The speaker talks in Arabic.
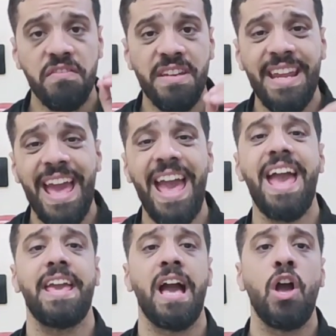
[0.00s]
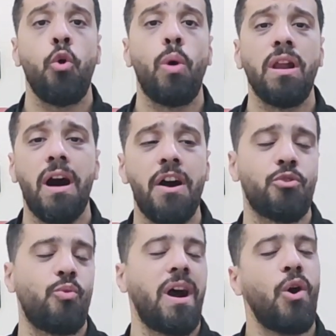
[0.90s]
في نهايه ولا
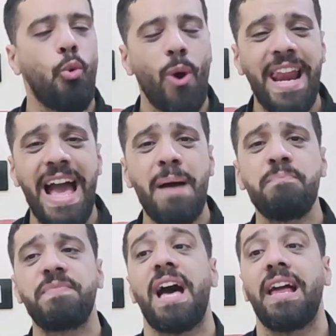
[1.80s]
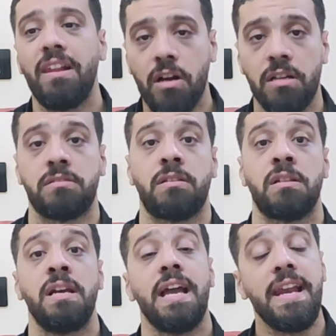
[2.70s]
اروع ولا امتع
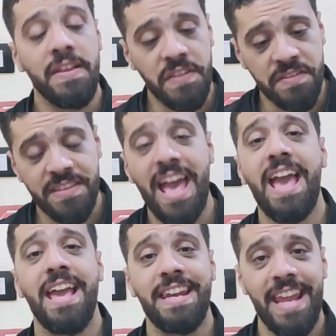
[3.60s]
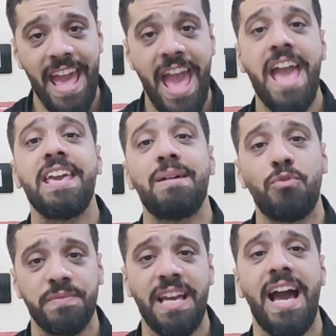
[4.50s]
لقطر اللي تستاهل نهايه
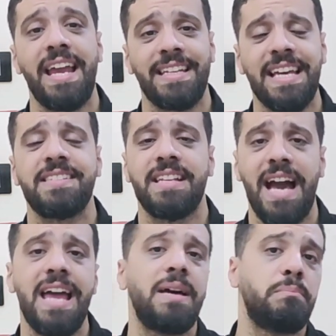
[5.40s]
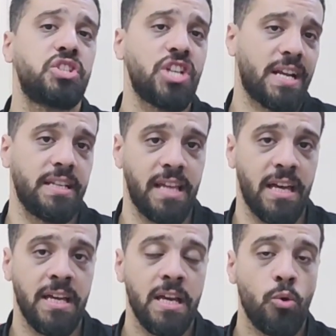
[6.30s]
ممتعه لكاس العالم بالشكل
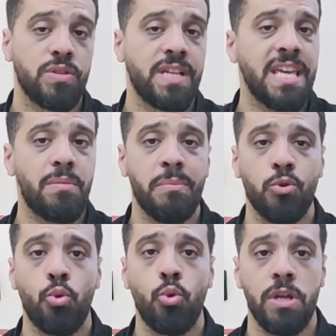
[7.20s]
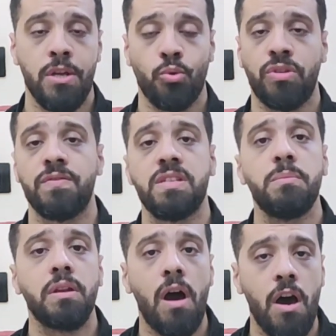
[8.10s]
ده وزي ما بنقول ان
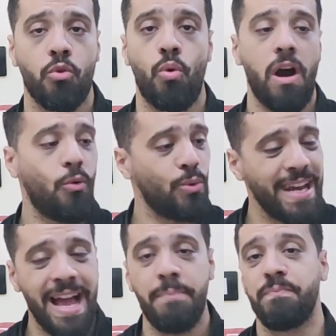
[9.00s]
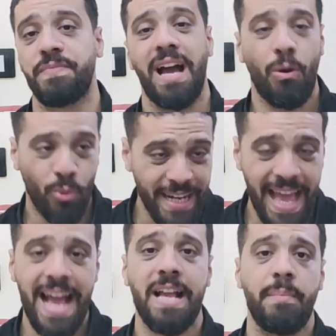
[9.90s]
التنظيم الاروع والامتع
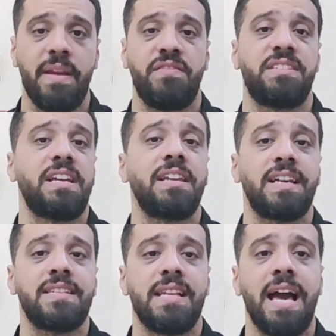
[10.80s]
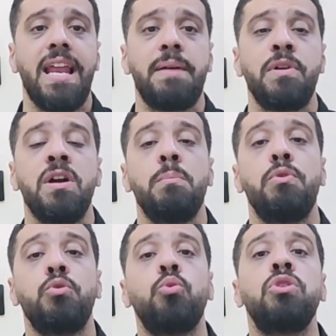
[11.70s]
والاجمل في تاريخ كاس العالم
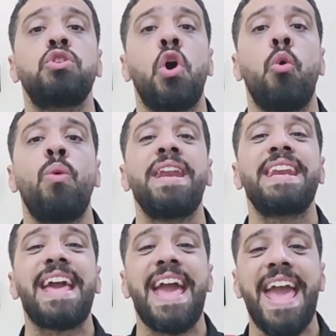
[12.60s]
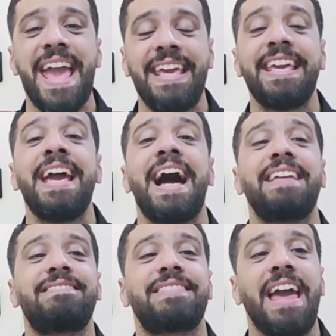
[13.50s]
بنقول ان هو النهائي
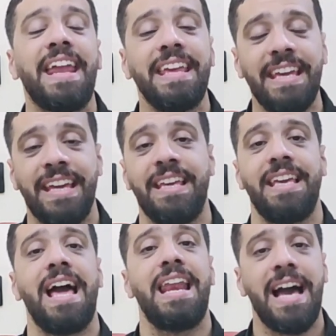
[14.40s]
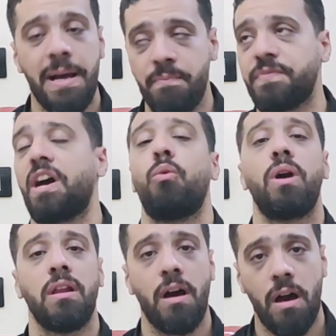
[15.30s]
التاريخي الامتع
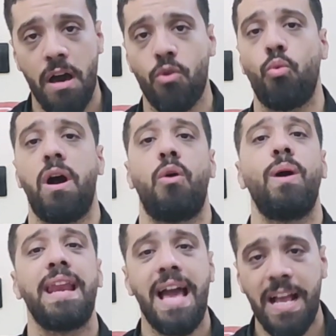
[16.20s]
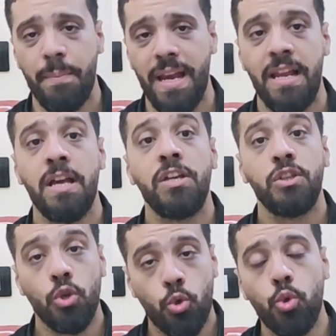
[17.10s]
والاروع والاجمل
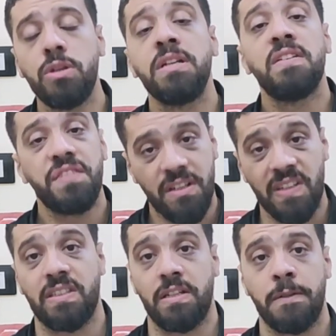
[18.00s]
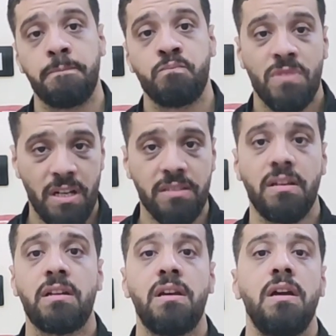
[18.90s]
يكون في قطر
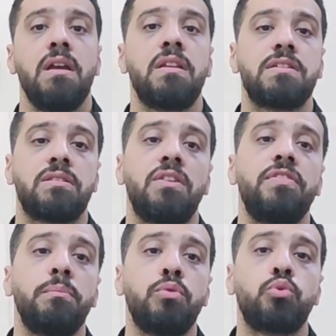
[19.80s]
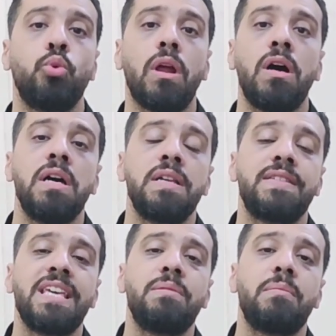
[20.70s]
قطر اللي استضافت بطوله
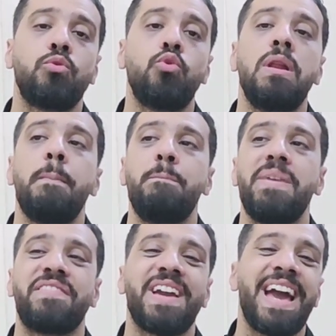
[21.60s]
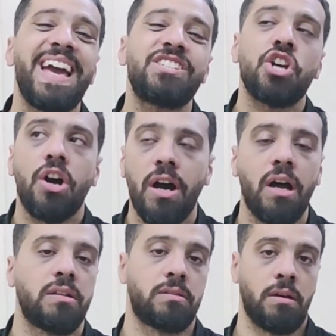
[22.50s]
زي ما بنقول ما فيهاش
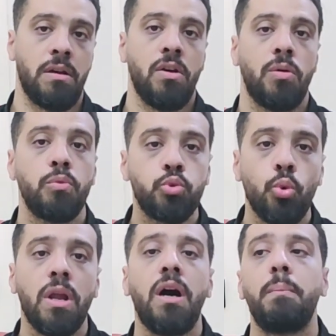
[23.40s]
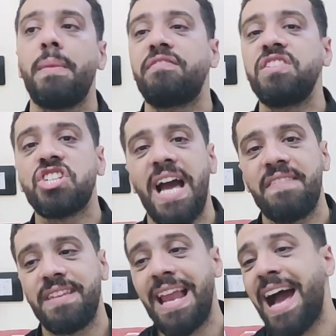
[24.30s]
غلطه بطولة ما فيش
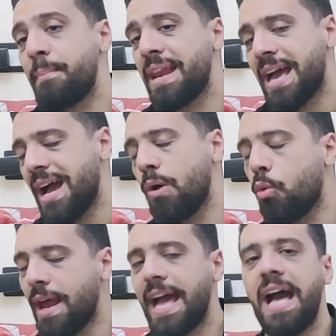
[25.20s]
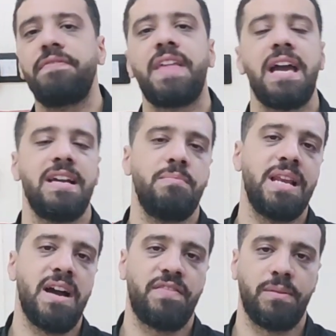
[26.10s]
حد لا عملها ولا حد
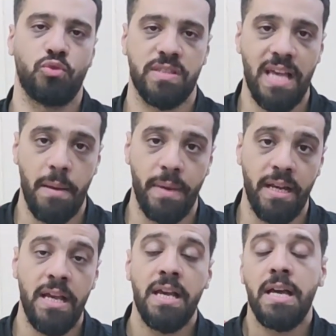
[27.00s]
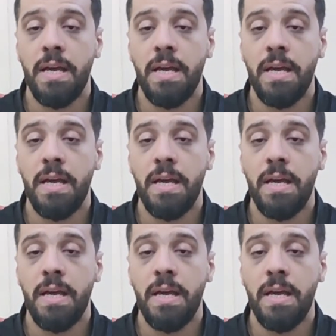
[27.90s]
هيعملها في المستقبل